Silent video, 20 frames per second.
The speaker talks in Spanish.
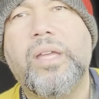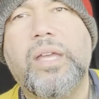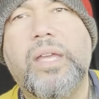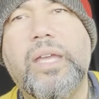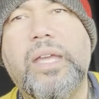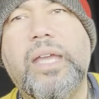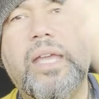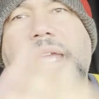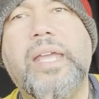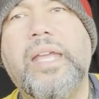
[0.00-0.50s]

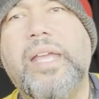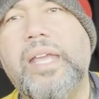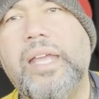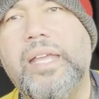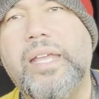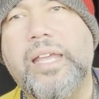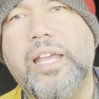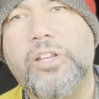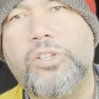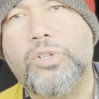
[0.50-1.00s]
y,
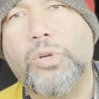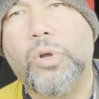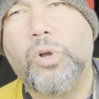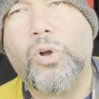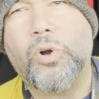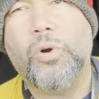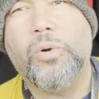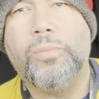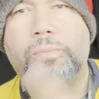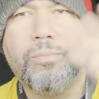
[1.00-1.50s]
quién
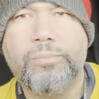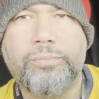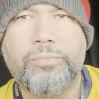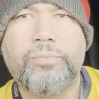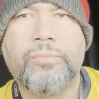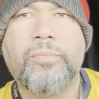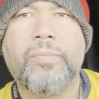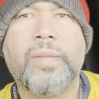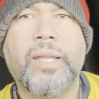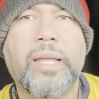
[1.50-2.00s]
chocó.
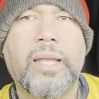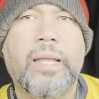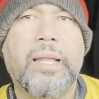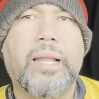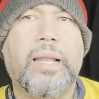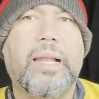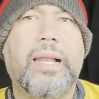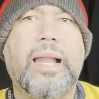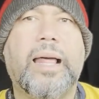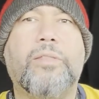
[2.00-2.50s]

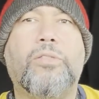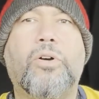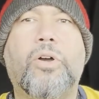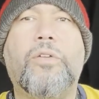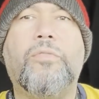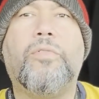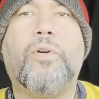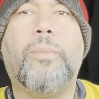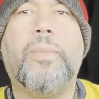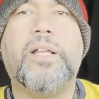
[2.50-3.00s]
Las dos
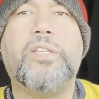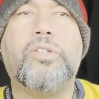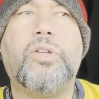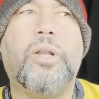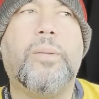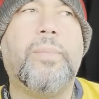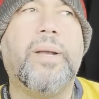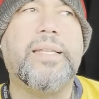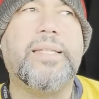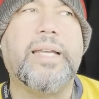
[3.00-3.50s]

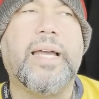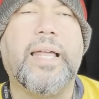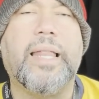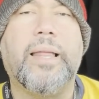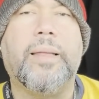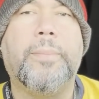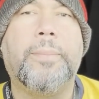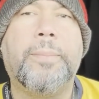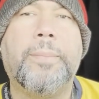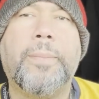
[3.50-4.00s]
informaciones
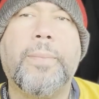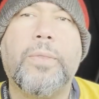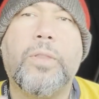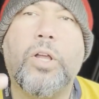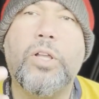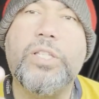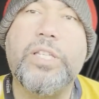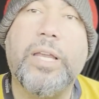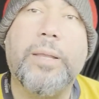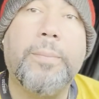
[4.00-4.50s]
machadas.
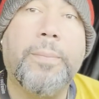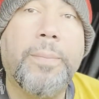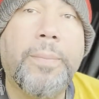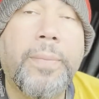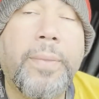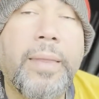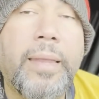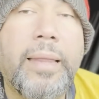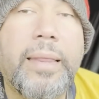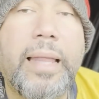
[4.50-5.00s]
Entonces,
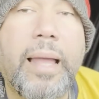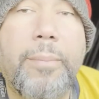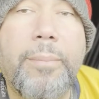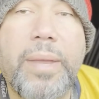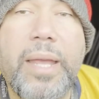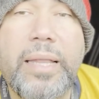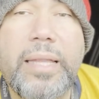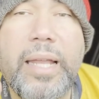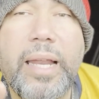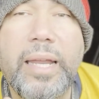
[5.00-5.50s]

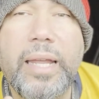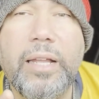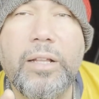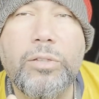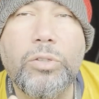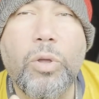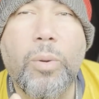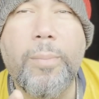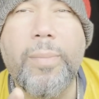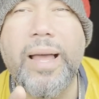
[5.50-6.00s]
también tiene que
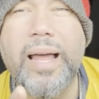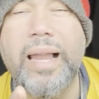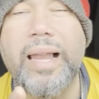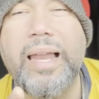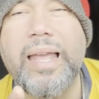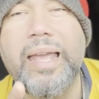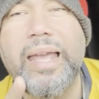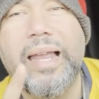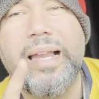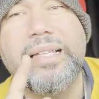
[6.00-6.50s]

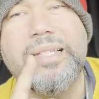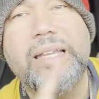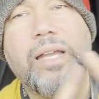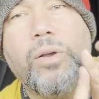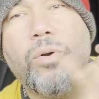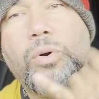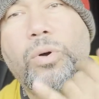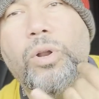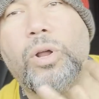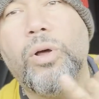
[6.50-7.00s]
tomarle el
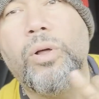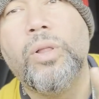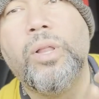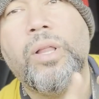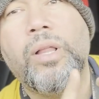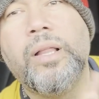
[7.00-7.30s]
seguro